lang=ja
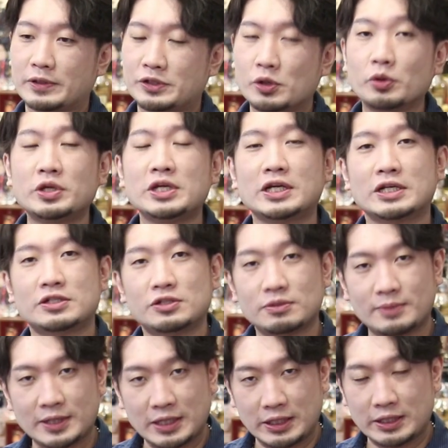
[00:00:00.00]
商品化す
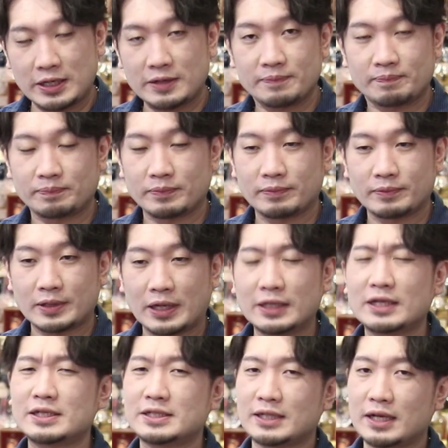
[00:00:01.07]
るまでにねか
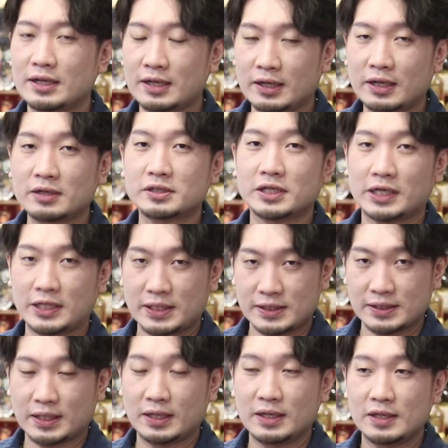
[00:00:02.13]
なり時間かかるじゃないで
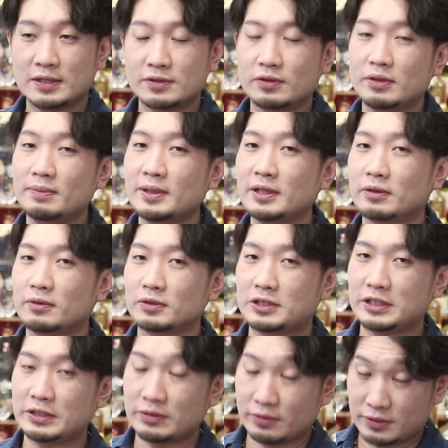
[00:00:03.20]
すかそれまでこう
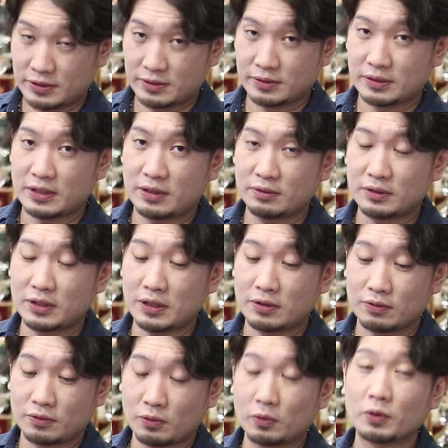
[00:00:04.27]
ジンを作ってるって
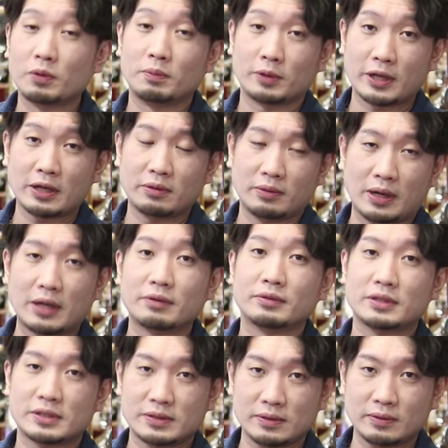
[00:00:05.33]
いうところも結構ある
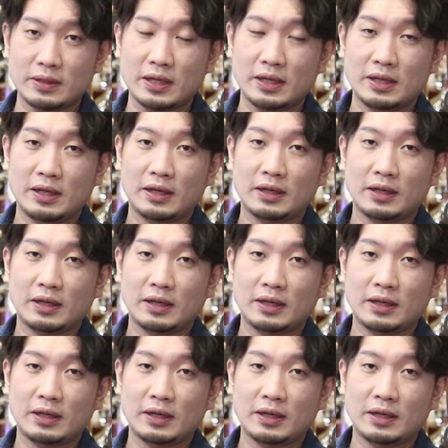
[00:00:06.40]
んですよね、